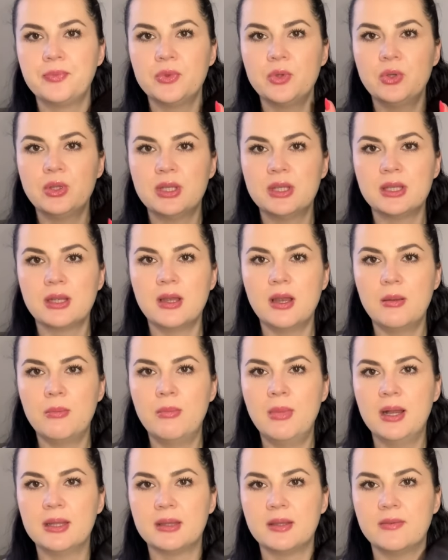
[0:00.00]
Ну, она такая
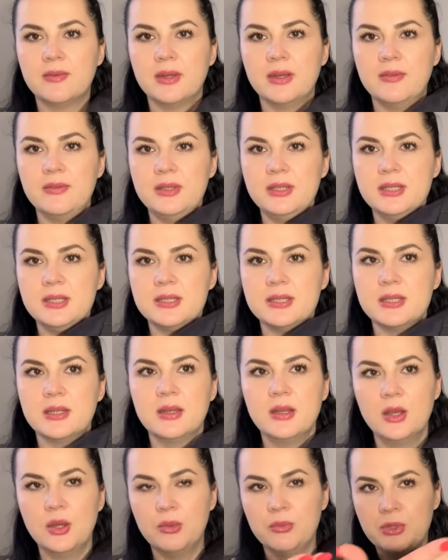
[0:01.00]
матовая, видите?
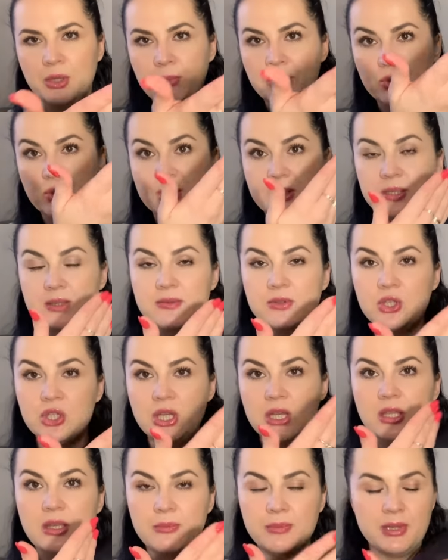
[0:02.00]
У меня просто
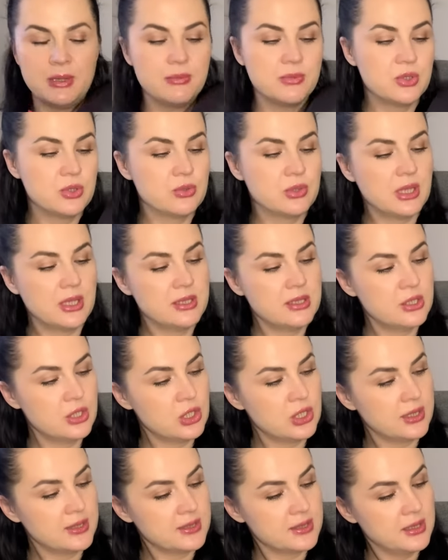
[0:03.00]
освещение прямо сюда
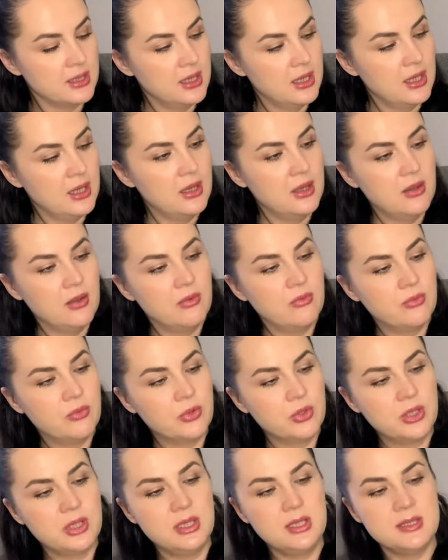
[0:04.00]
сейчас.
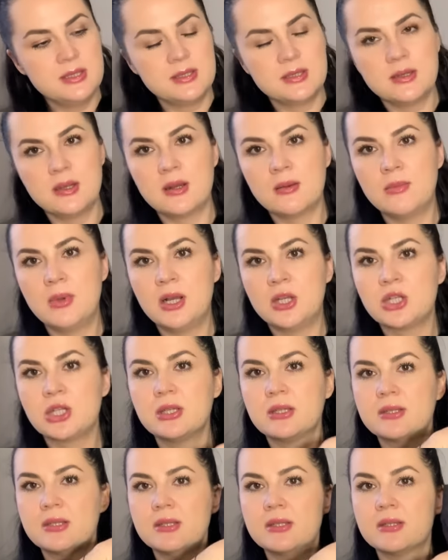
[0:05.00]
Вот, есть кармашки.
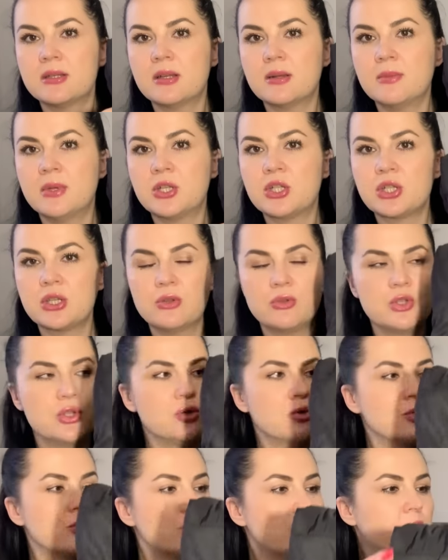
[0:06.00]
Кстати, кармашки
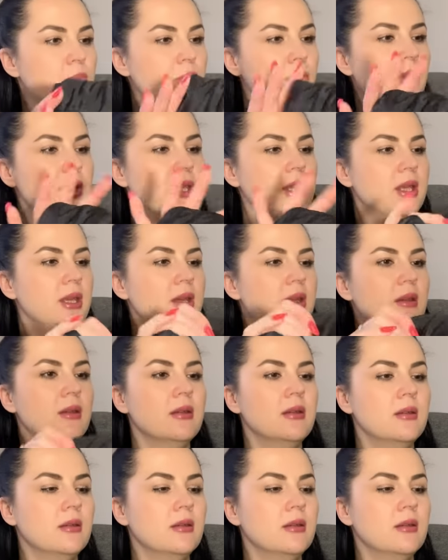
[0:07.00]
очень глубокие.